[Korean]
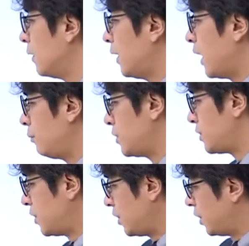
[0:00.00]
A, B,
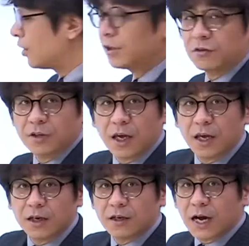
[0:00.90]
C, D는 이런
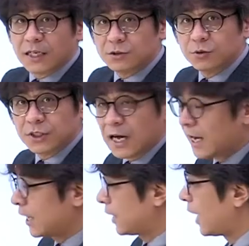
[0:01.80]
형태를 가지고 있다.
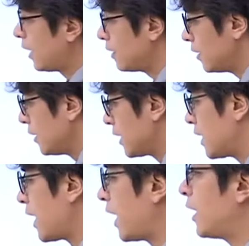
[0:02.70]
그러니까
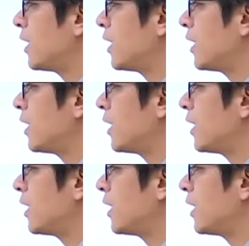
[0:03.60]
이게